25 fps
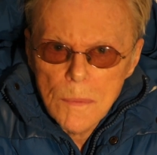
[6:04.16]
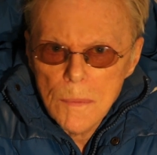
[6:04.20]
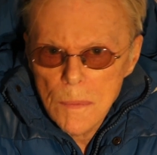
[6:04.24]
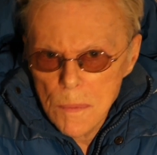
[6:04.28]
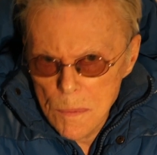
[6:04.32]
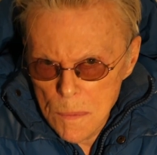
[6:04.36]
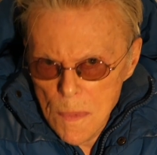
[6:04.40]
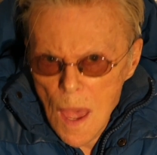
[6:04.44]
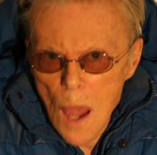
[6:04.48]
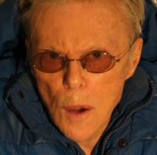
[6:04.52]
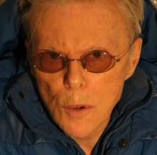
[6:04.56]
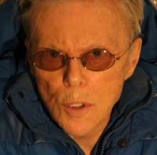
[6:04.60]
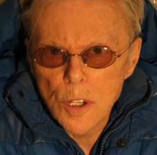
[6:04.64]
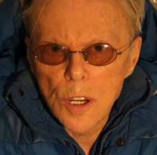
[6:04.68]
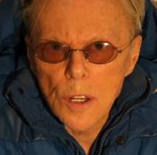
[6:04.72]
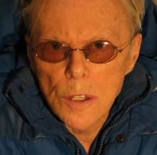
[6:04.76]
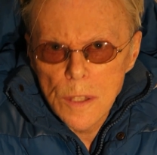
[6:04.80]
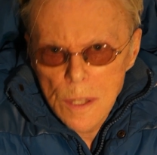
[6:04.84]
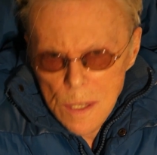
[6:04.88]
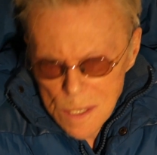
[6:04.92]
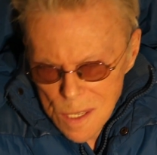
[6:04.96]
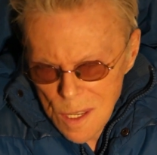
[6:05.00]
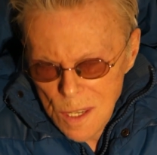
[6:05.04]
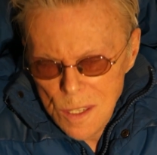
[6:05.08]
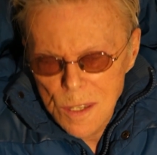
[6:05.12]
miał
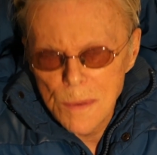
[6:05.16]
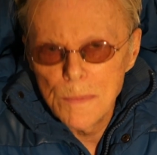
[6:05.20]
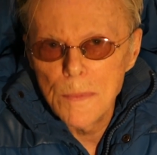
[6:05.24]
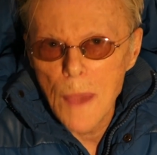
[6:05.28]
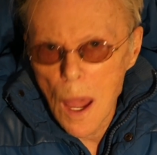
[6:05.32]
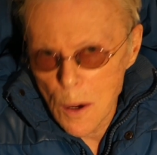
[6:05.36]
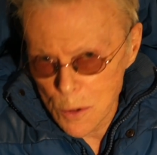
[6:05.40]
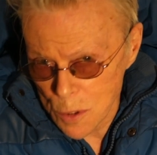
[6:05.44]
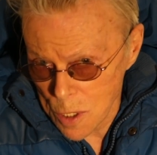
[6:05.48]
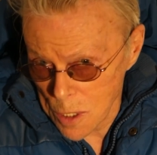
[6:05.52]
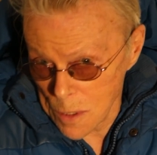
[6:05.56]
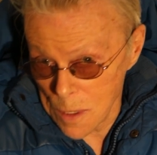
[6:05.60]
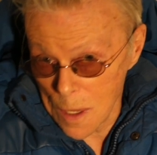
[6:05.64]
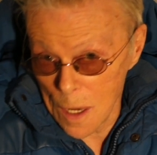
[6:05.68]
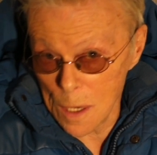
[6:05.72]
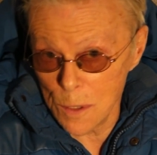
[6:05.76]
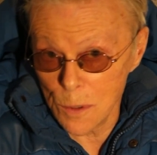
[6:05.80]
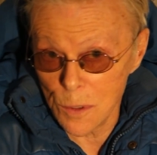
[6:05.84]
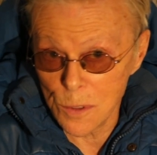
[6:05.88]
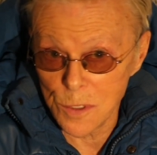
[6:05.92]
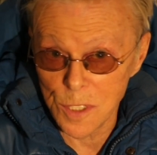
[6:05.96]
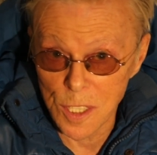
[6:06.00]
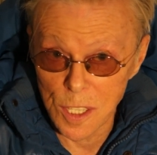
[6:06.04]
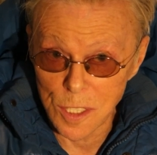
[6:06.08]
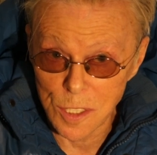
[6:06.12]
żonę, znaczy miał żonę, ale
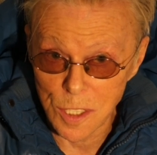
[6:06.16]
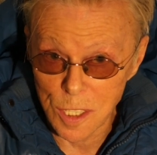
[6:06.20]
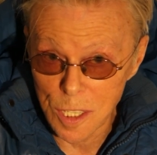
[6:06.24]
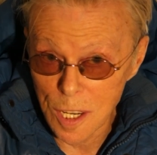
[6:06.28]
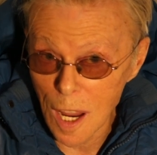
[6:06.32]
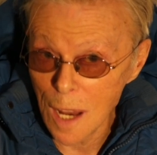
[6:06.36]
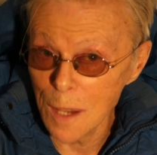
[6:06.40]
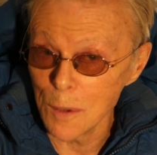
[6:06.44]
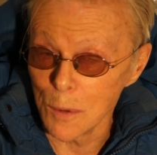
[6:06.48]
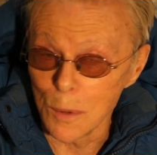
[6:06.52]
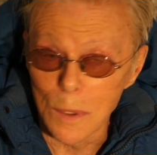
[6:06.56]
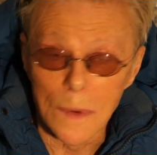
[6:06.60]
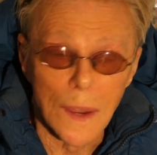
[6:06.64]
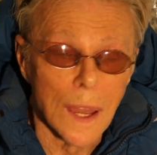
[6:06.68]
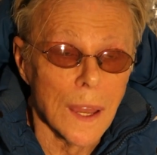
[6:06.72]
ją zastrzelił.